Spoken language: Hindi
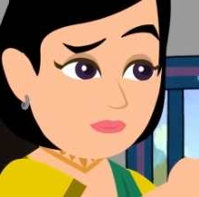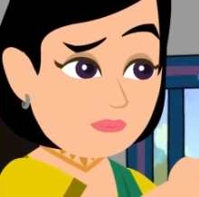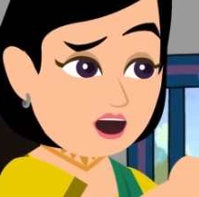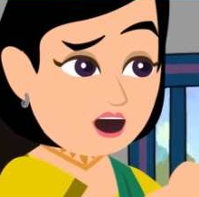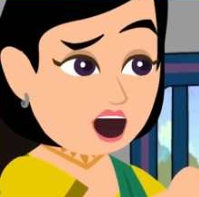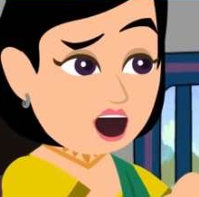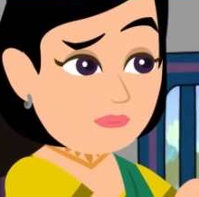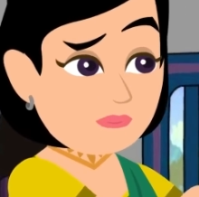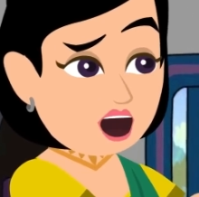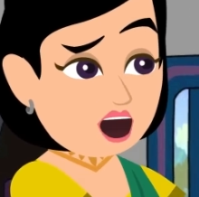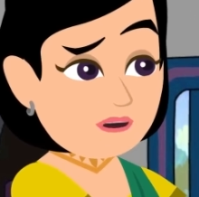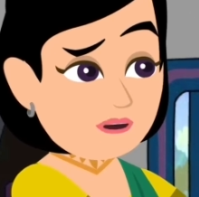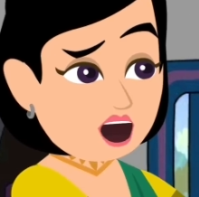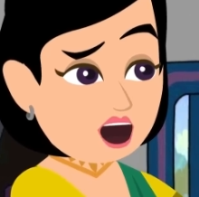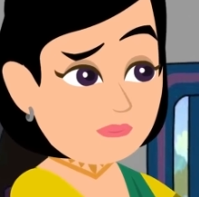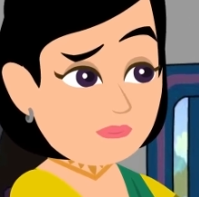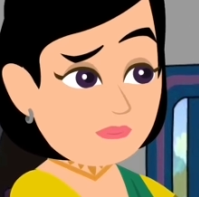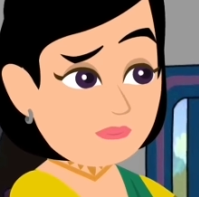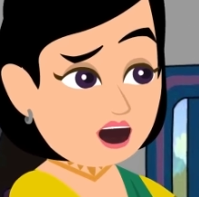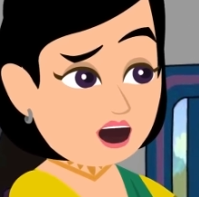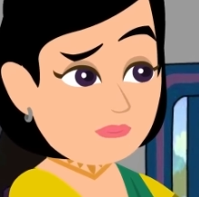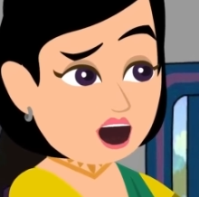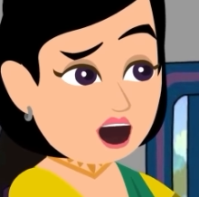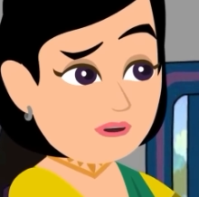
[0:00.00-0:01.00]
आप ये व्रत
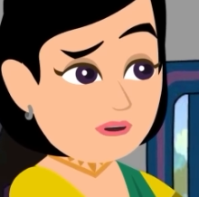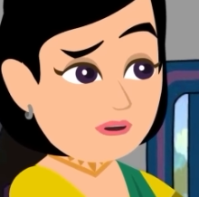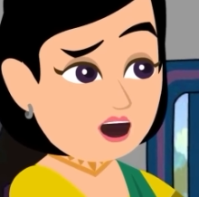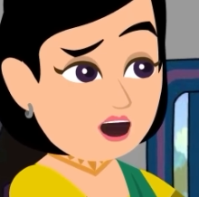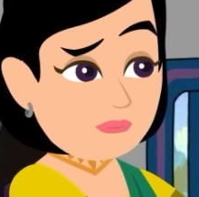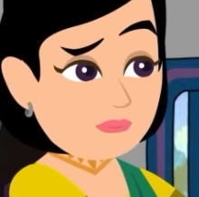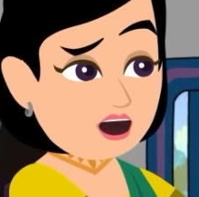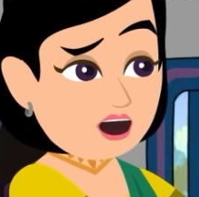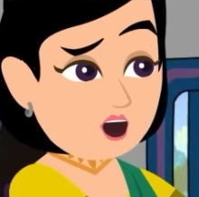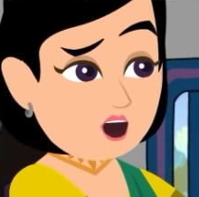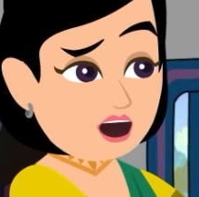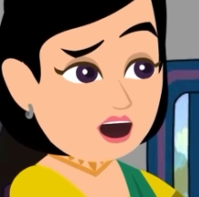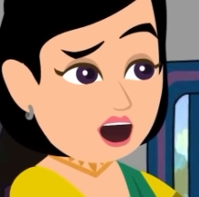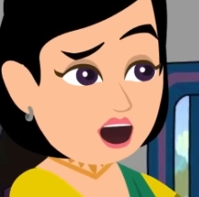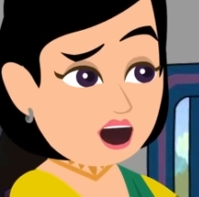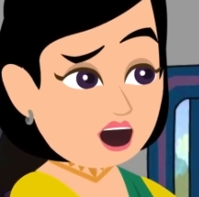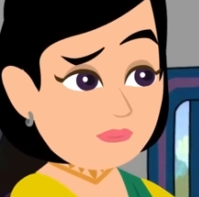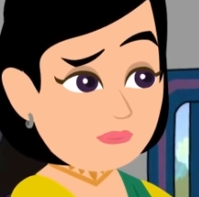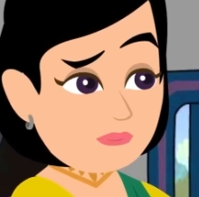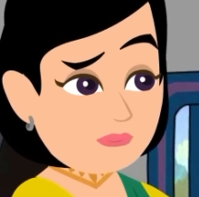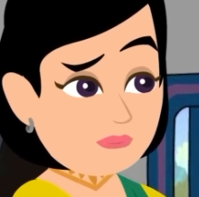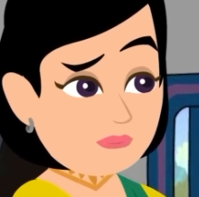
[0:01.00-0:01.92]
कैसे कर पाएंगे